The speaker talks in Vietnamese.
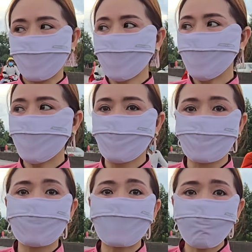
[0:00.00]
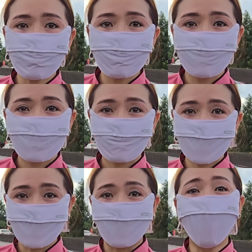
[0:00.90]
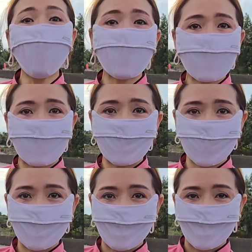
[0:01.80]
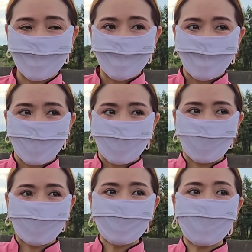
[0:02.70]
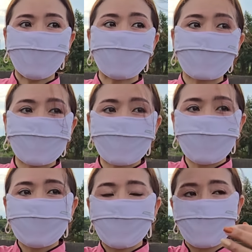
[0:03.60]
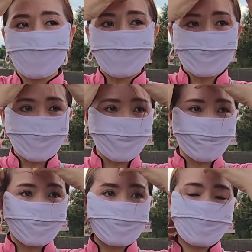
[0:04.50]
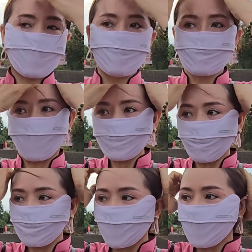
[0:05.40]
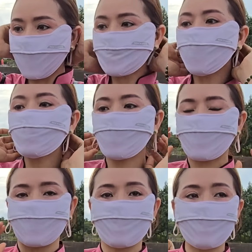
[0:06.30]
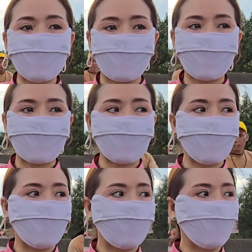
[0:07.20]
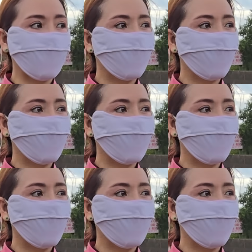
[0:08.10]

ảnh đi đường cao tốc mới chạy hút qua đây đi. Rồi cái ghé đằng kia thì từ chỗ chồng chị ghé xuống cho chị đi lại đây là